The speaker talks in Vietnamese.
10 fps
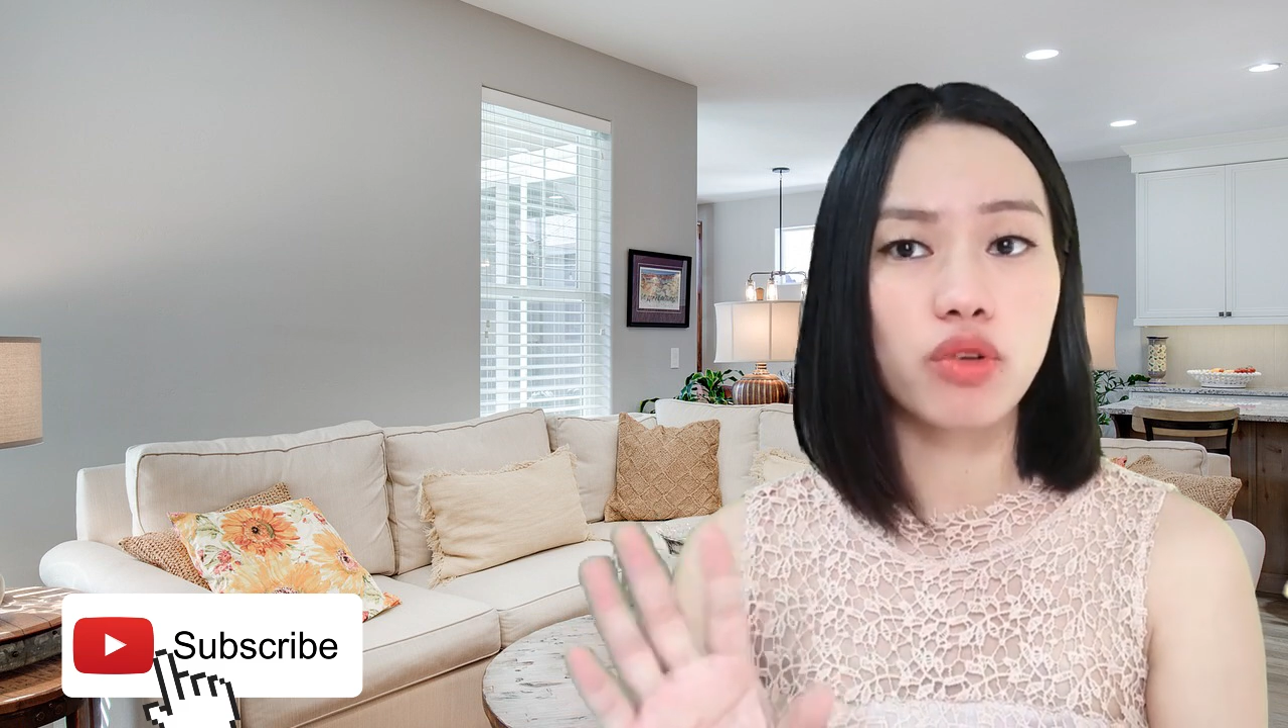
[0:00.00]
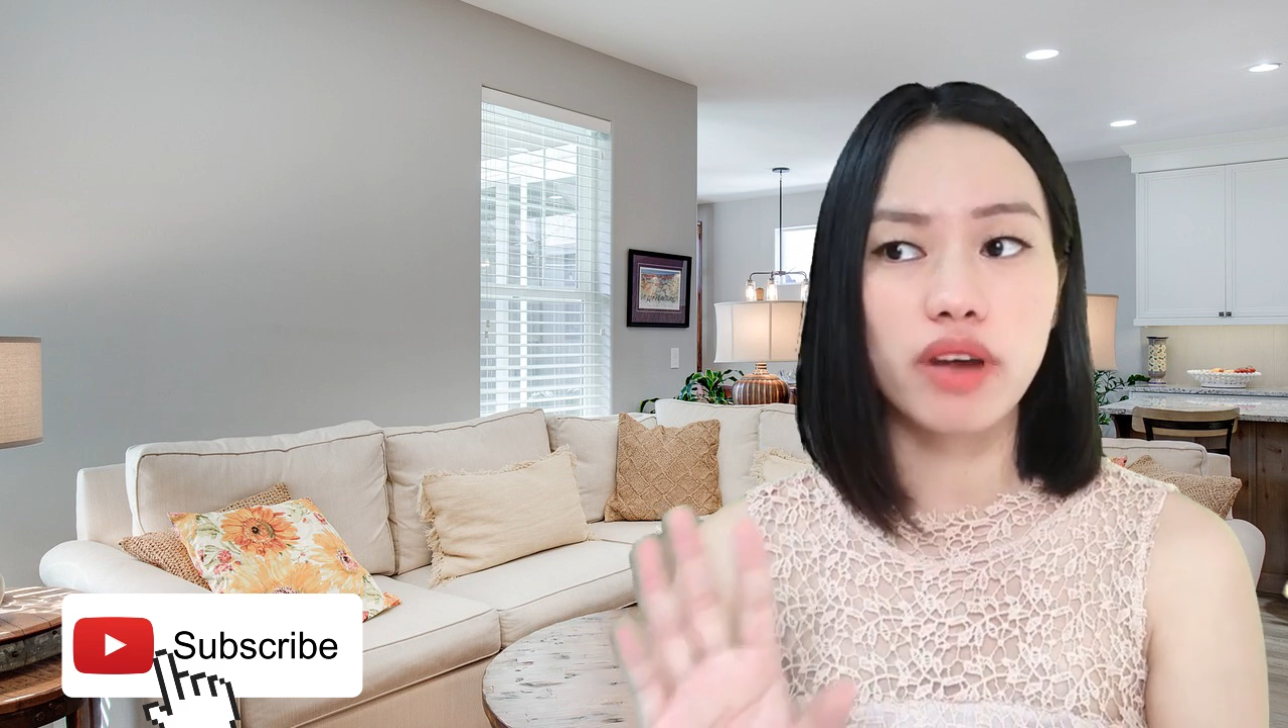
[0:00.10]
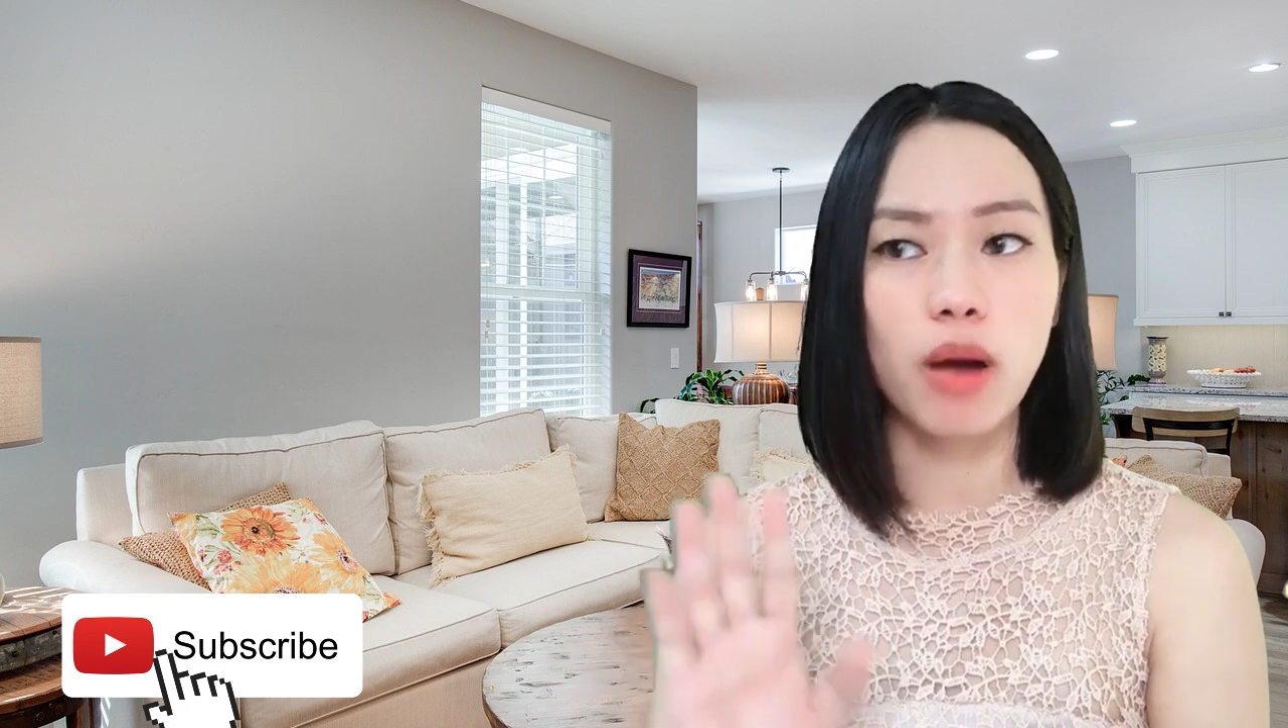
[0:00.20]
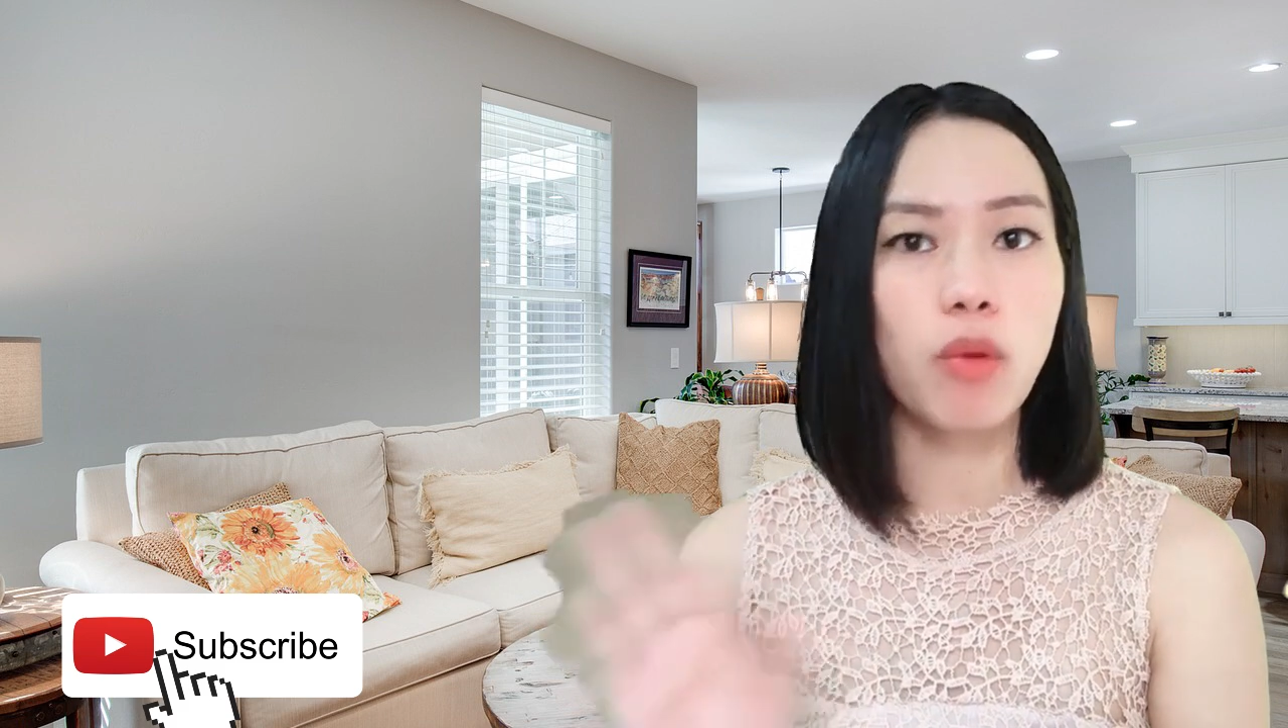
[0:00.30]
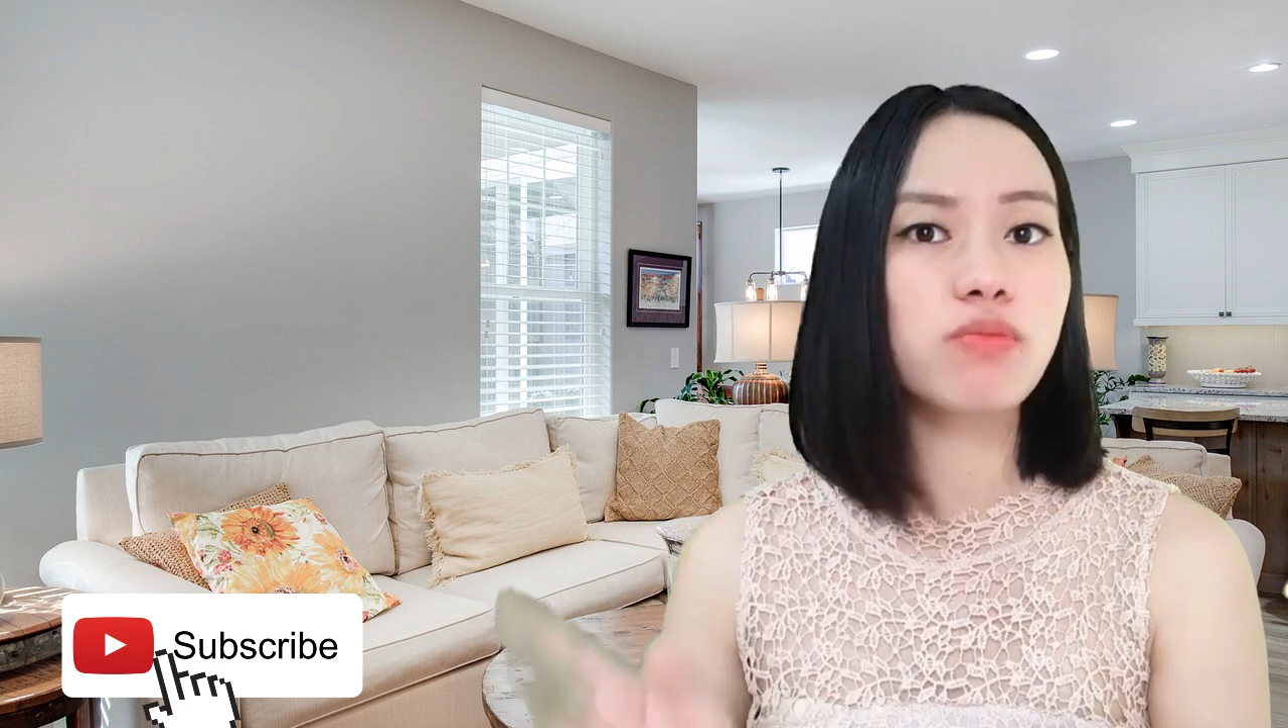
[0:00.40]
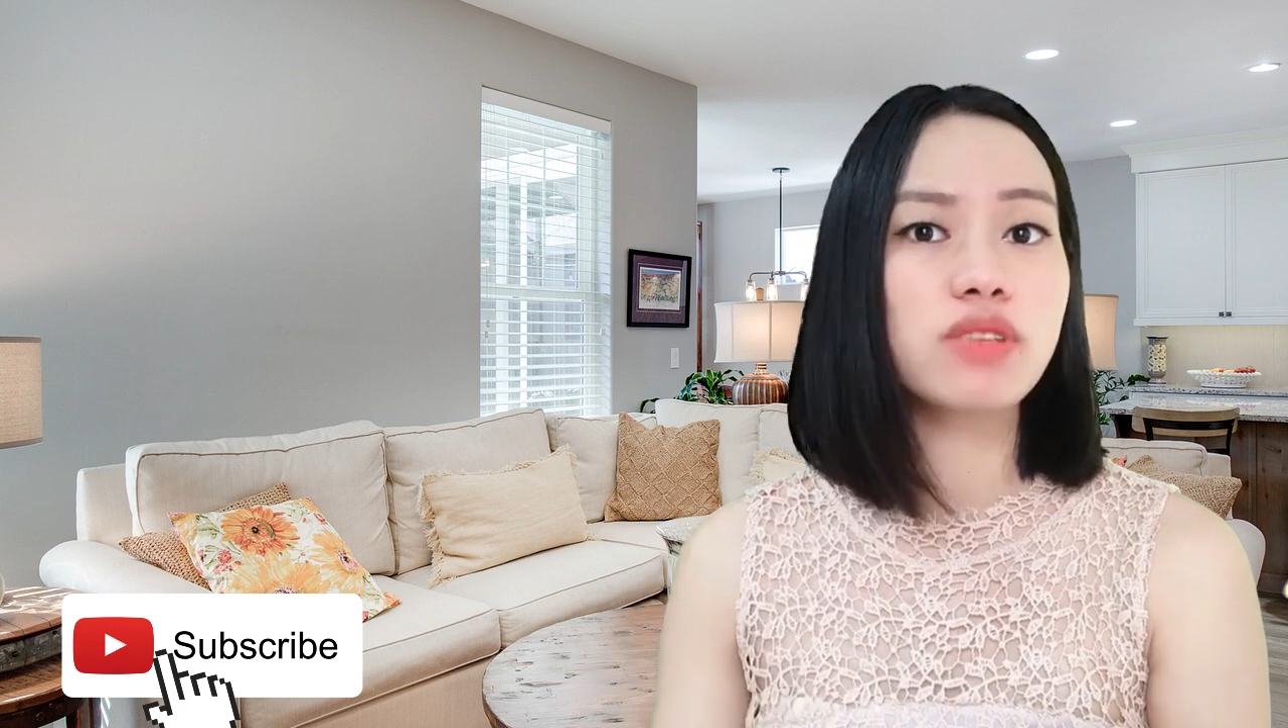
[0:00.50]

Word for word: người học không